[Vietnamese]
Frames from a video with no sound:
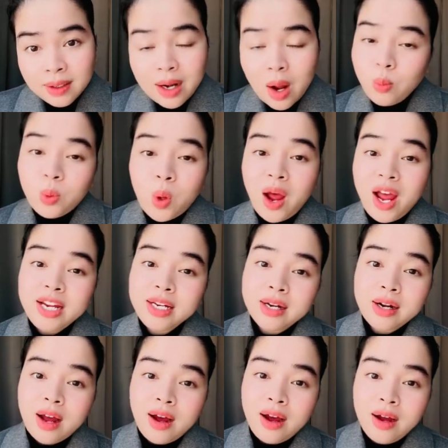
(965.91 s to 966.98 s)
đóng thuế
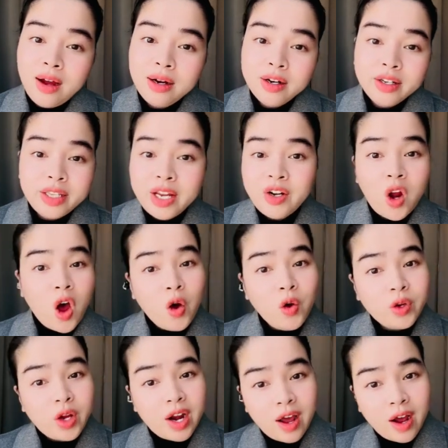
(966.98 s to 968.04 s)
cho nó gửi tiền
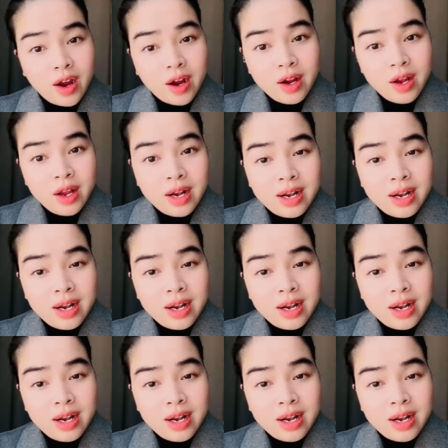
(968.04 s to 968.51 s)
đô cho nó